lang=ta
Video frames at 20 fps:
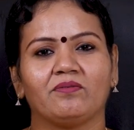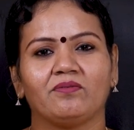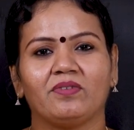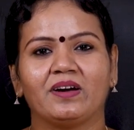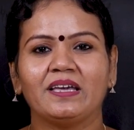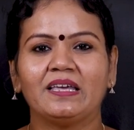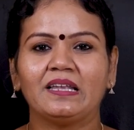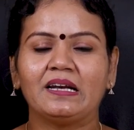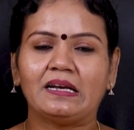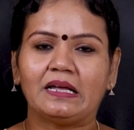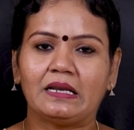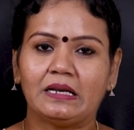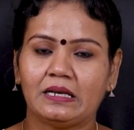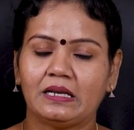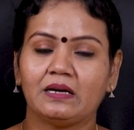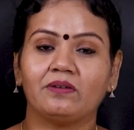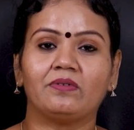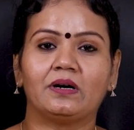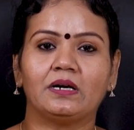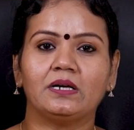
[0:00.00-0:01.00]
வயிறு
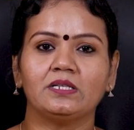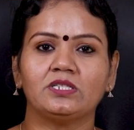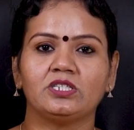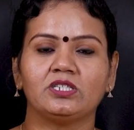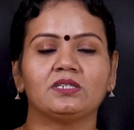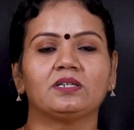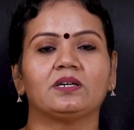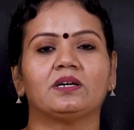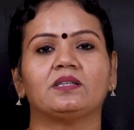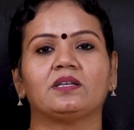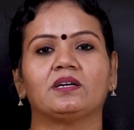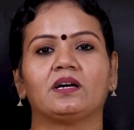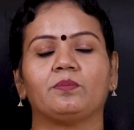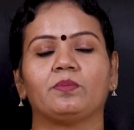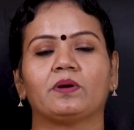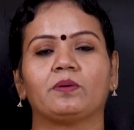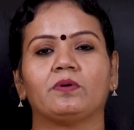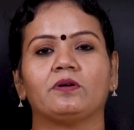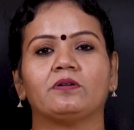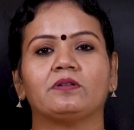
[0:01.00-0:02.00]
நல்லா வலிச்சு
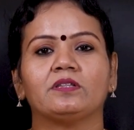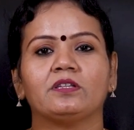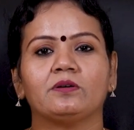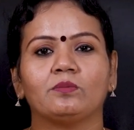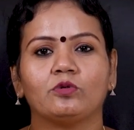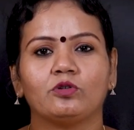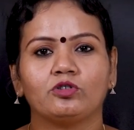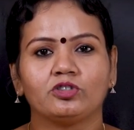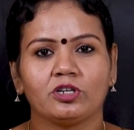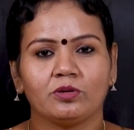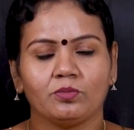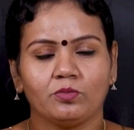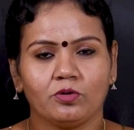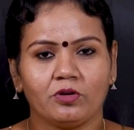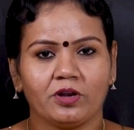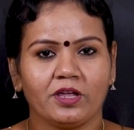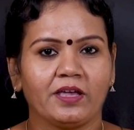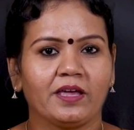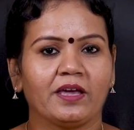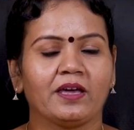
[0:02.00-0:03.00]
அதுக்கப்புறமா வந்து மோஷன்
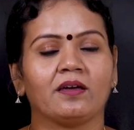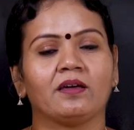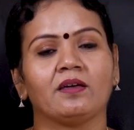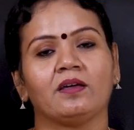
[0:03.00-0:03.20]
போகிறீங்க